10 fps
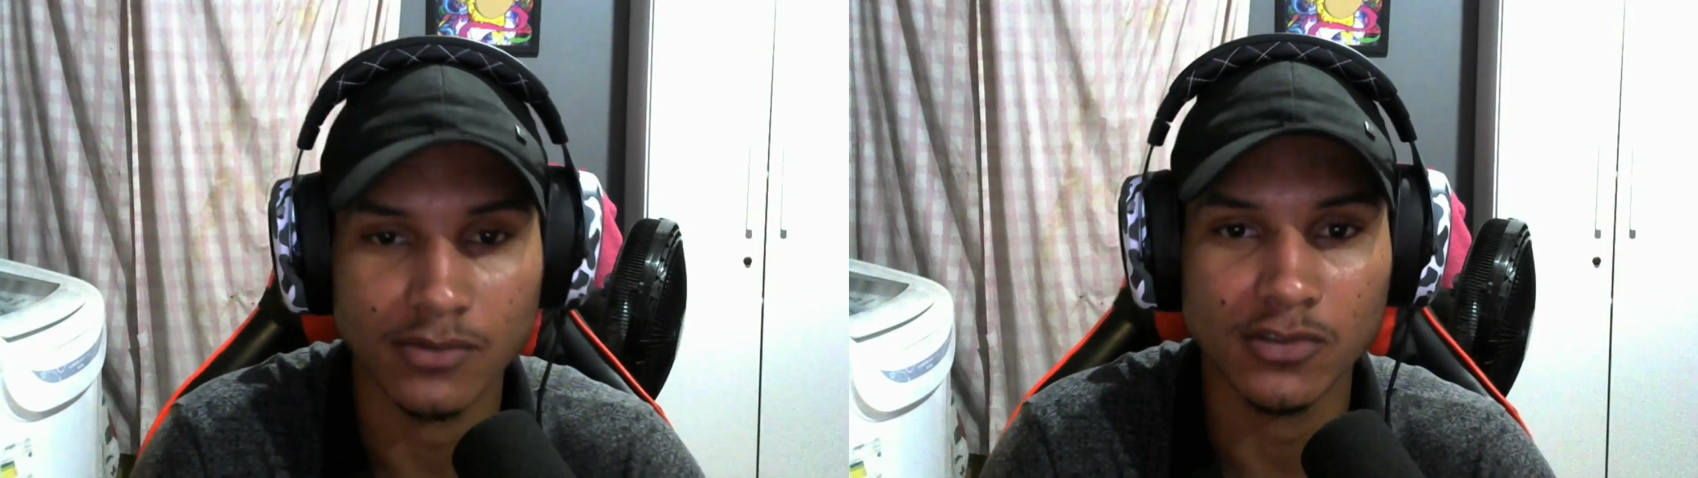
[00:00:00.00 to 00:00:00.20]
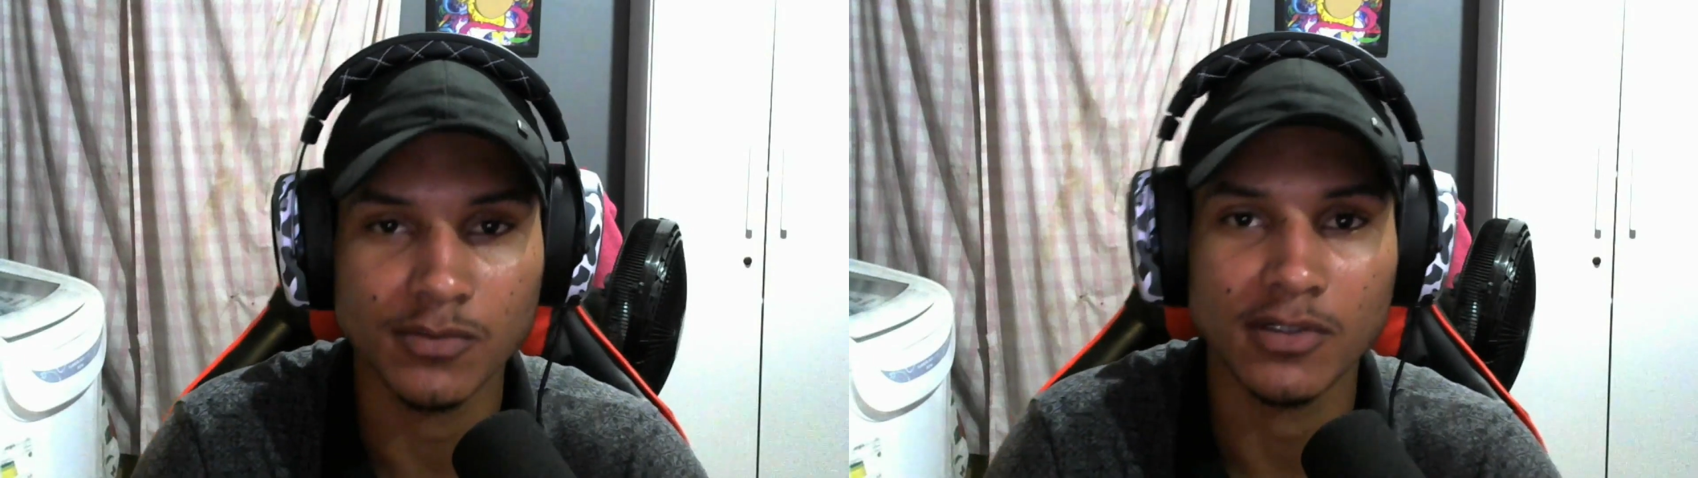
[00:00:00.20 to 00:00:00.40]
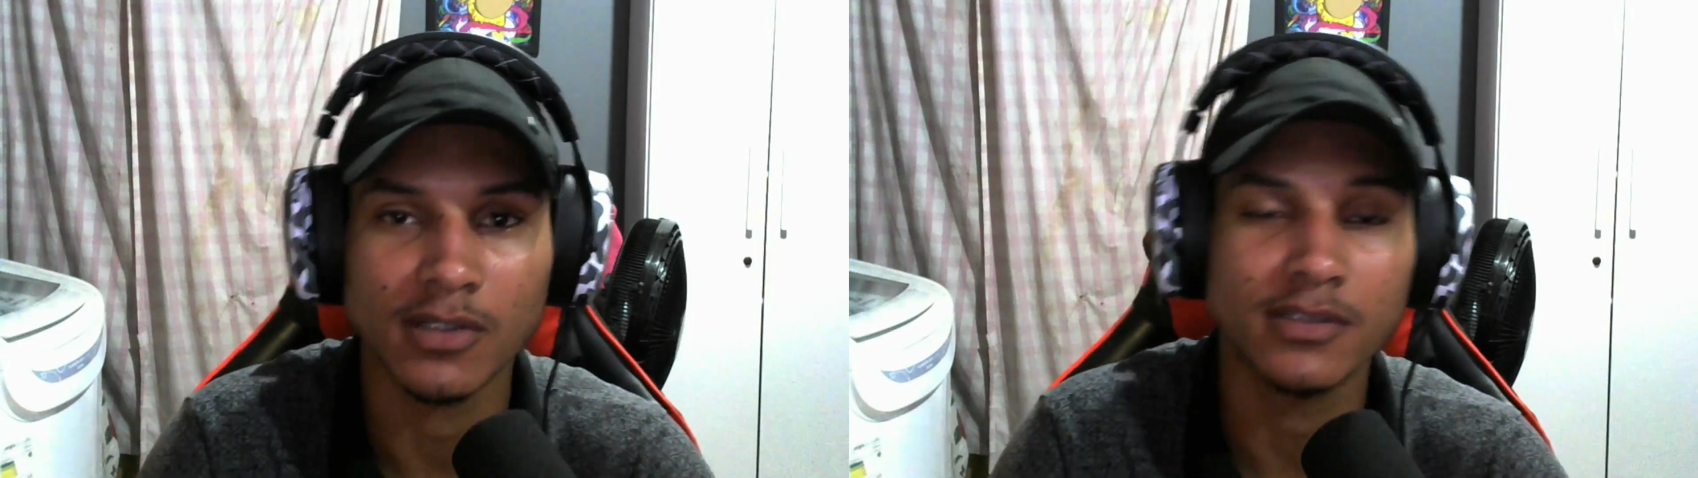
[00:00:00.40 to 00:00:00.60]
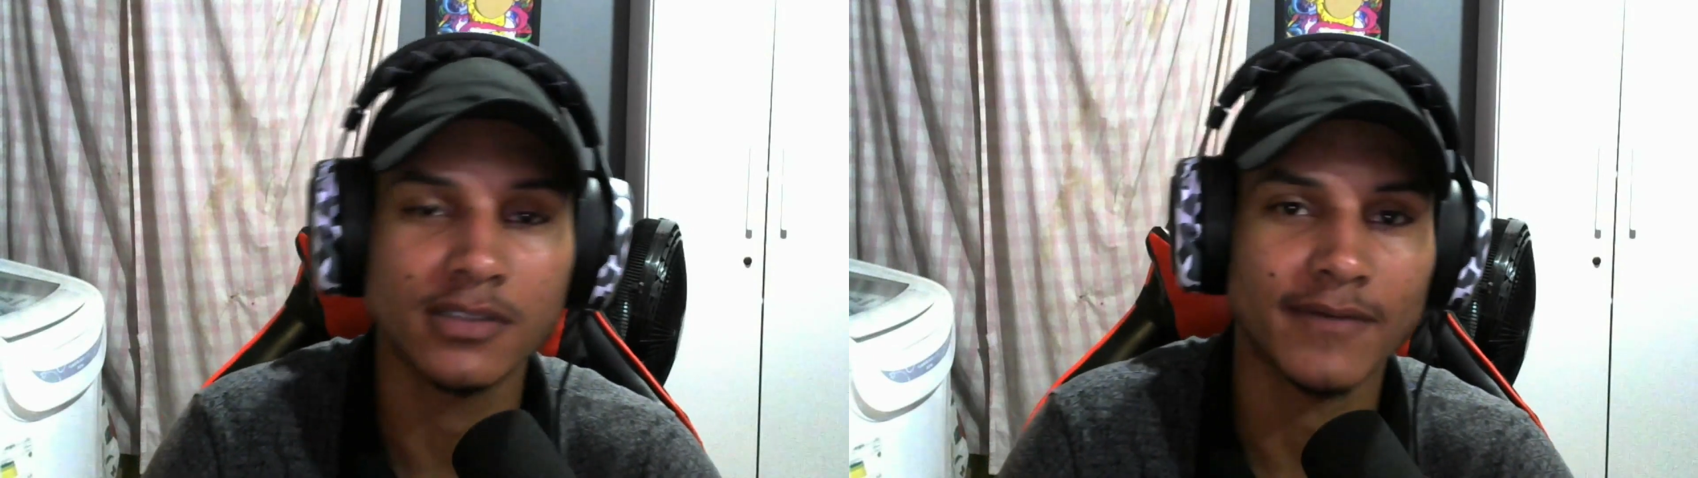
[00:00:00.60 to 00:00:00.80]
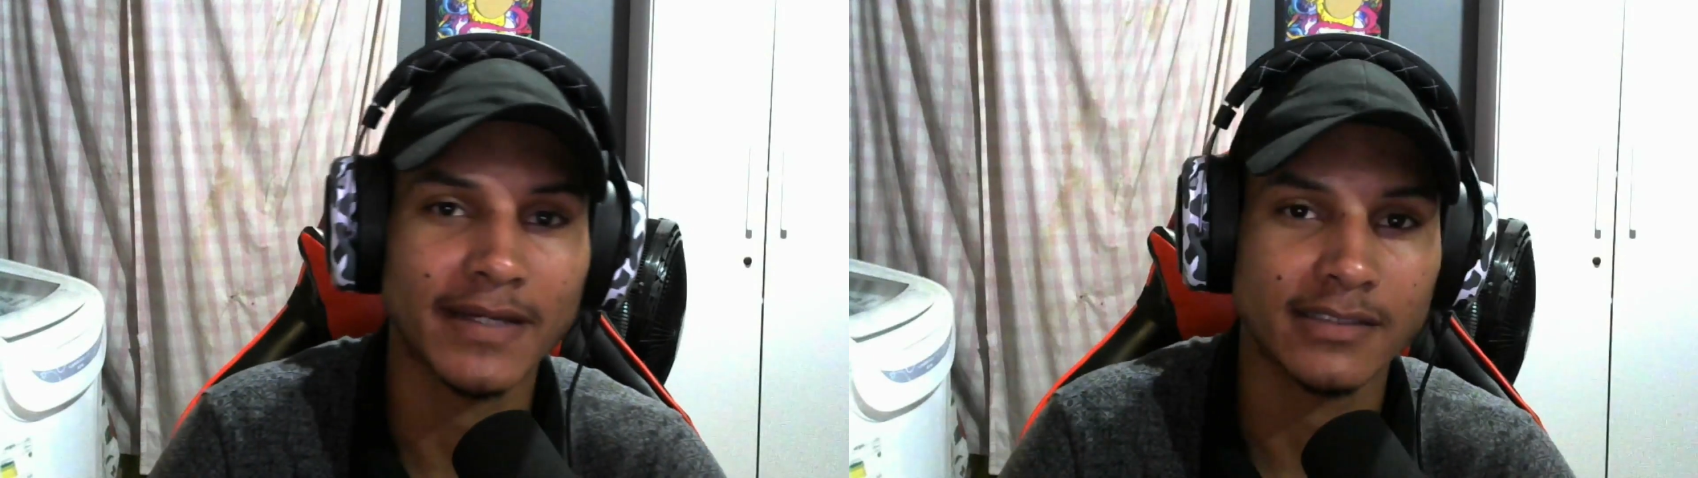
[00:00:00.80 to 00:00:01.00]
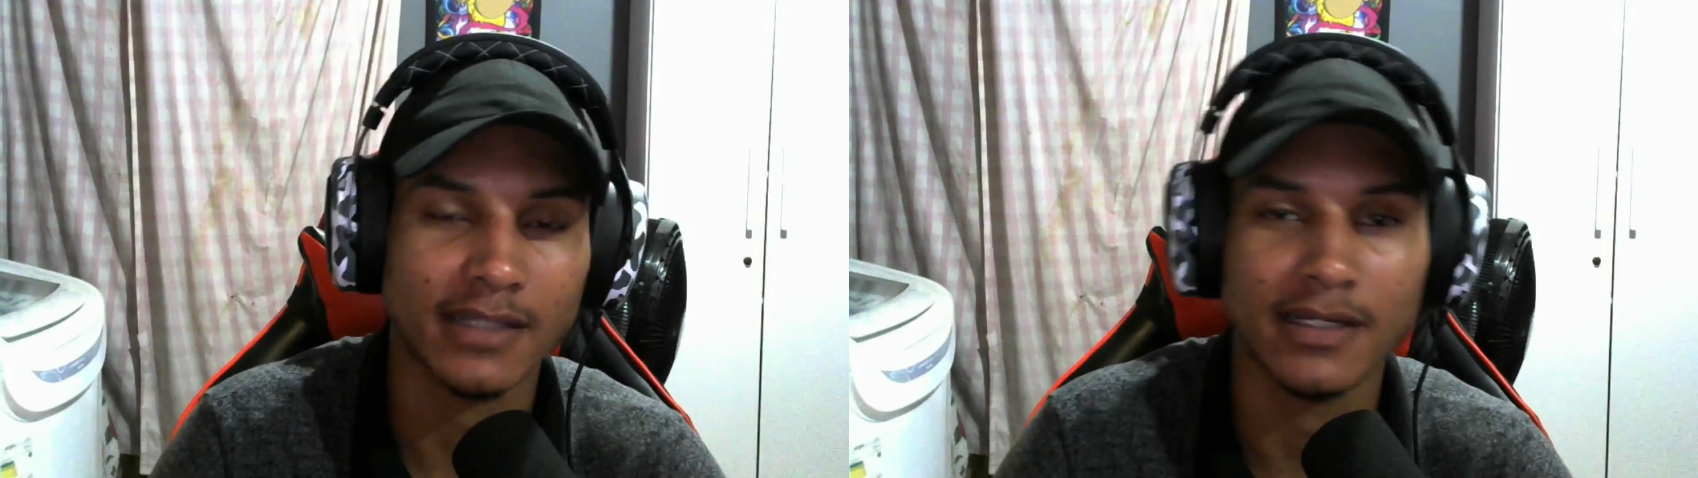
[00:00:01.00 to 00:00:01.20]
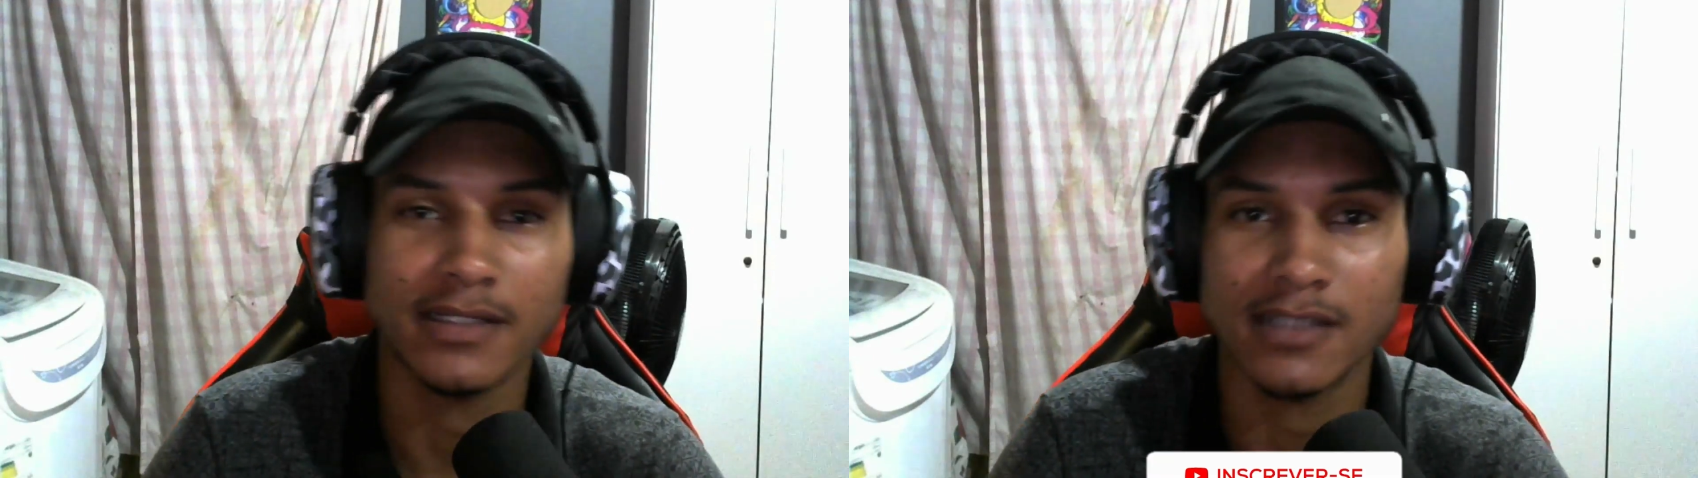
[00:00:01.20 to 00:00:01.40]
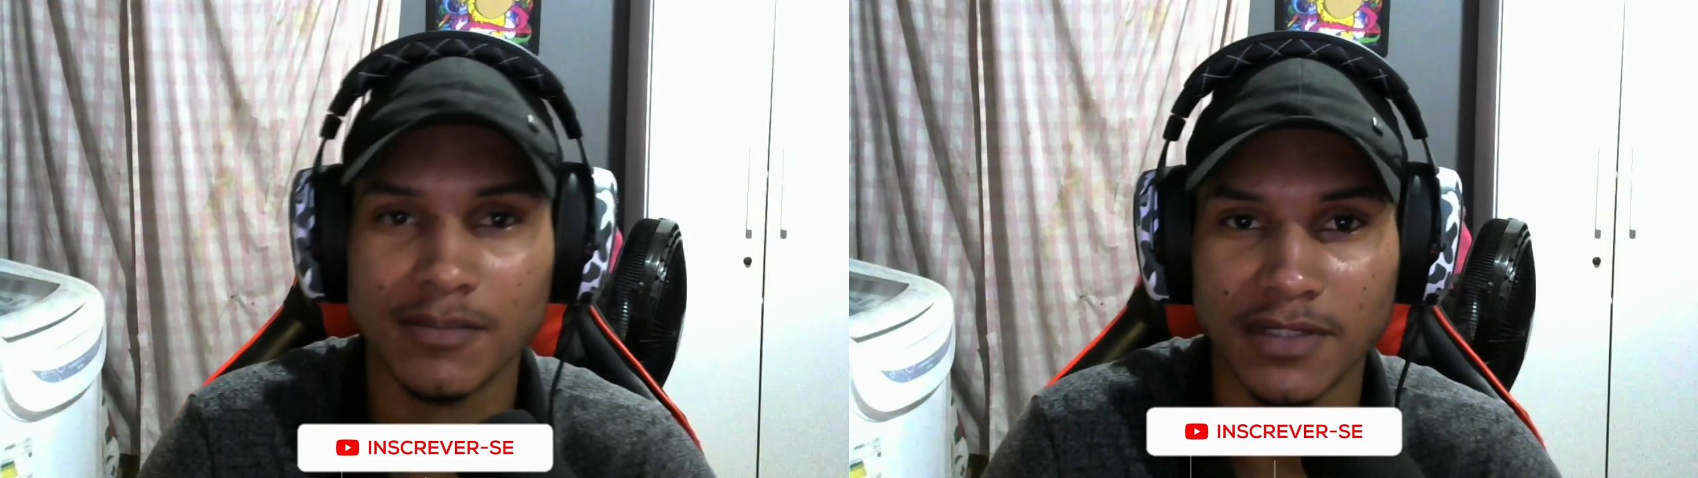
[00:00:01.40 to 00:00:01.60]
dos modelos que vai estar
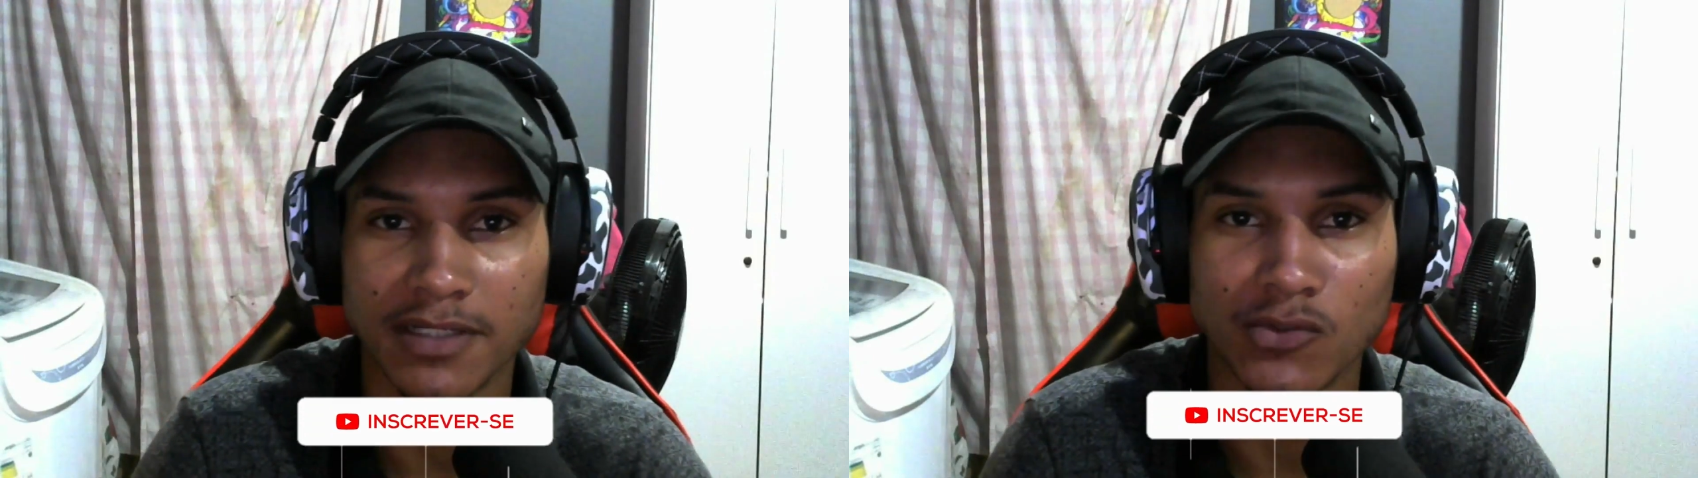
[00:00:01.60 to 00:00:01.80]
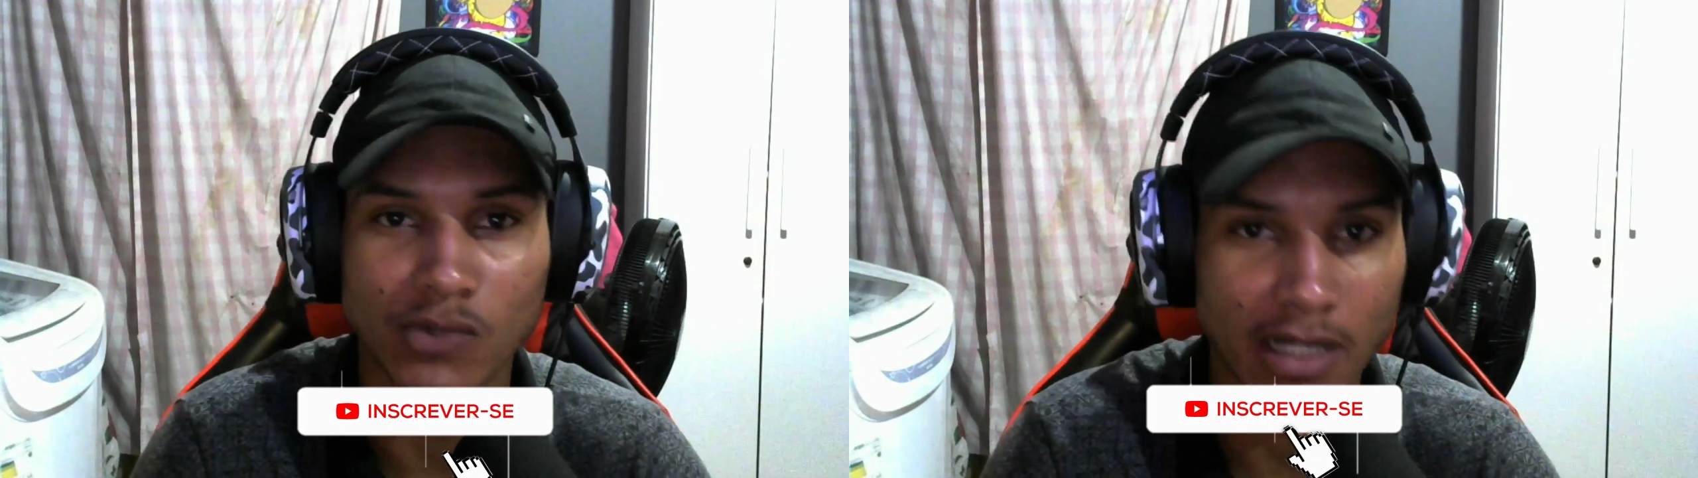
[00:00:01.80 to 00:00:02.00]
recebendo